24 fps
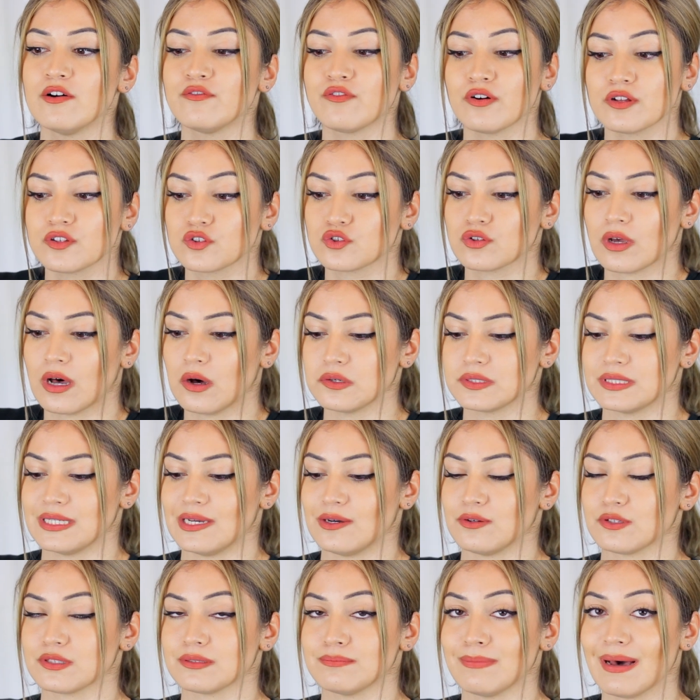von zu Hause
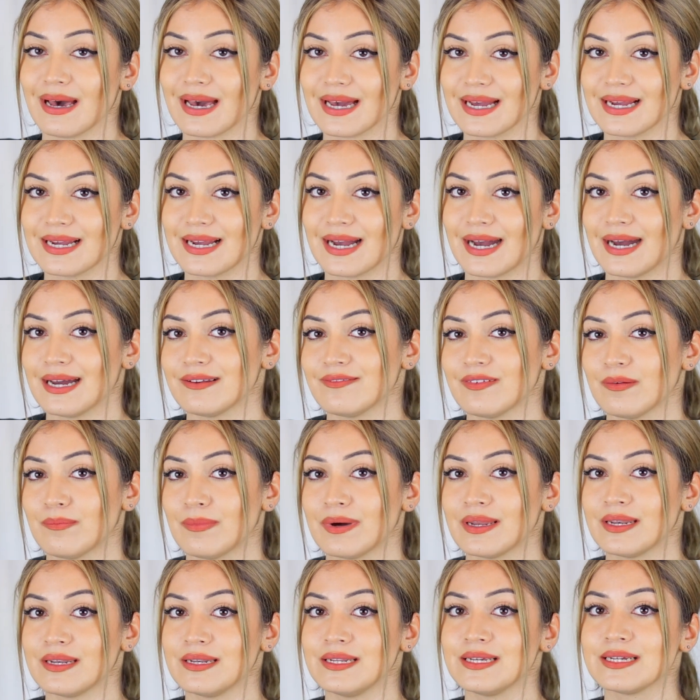aus machen kann, wenn
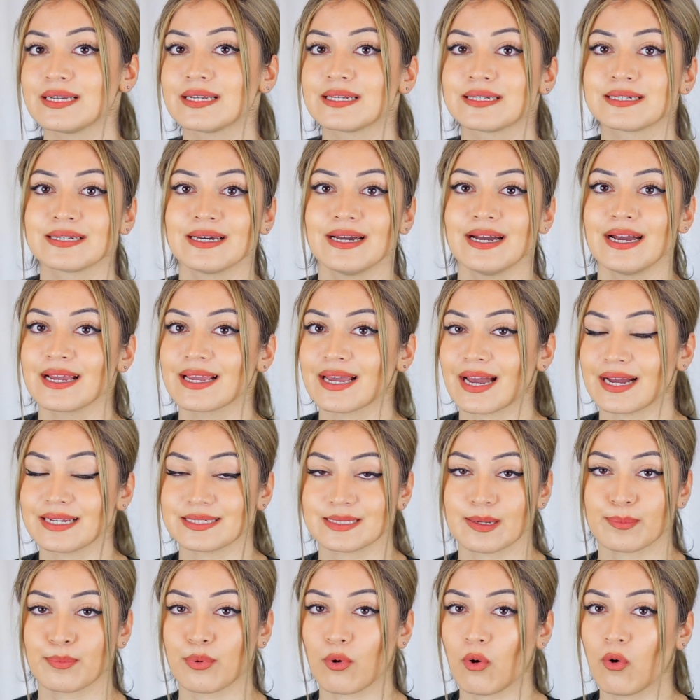man nicht gerade
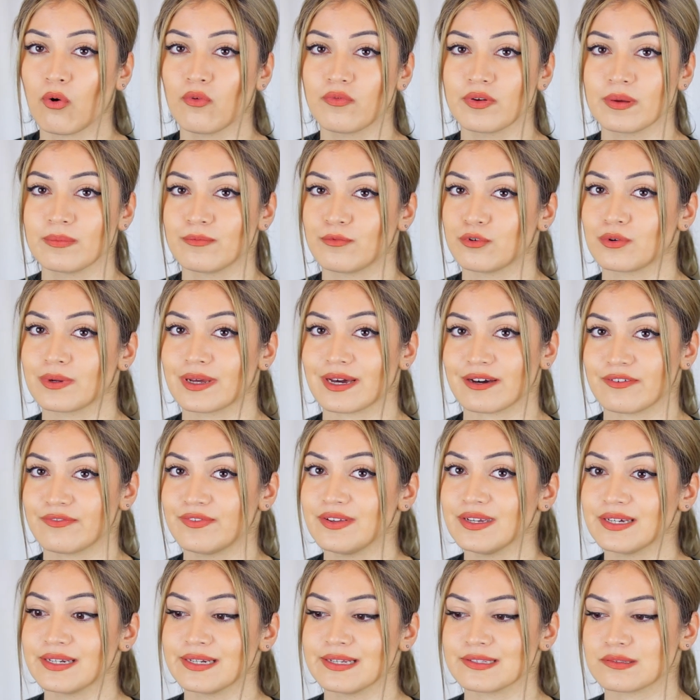der Profi im
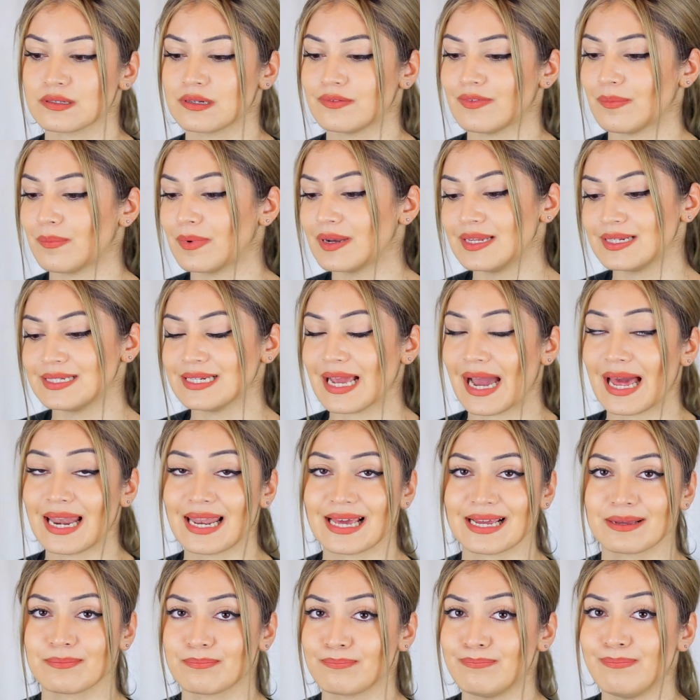Fotografieren ist oder wenn man nicht die
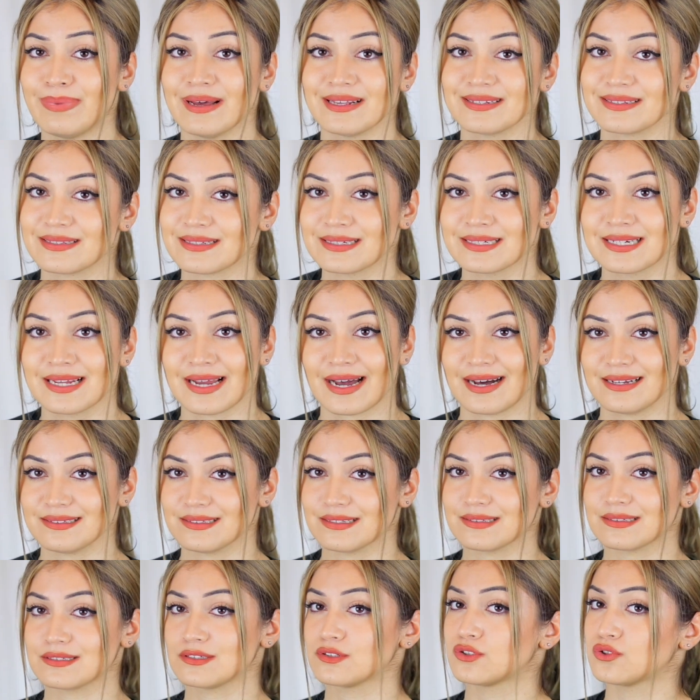allerbesten,
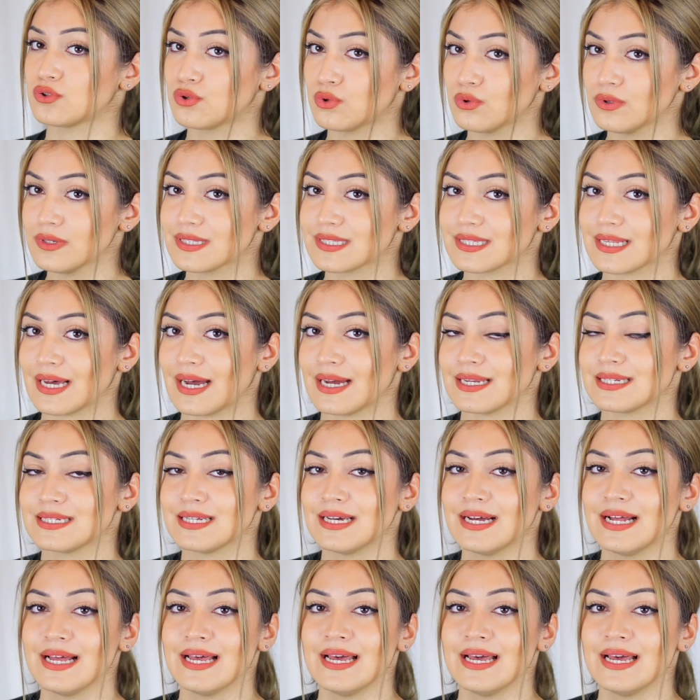krassesten Tools hat.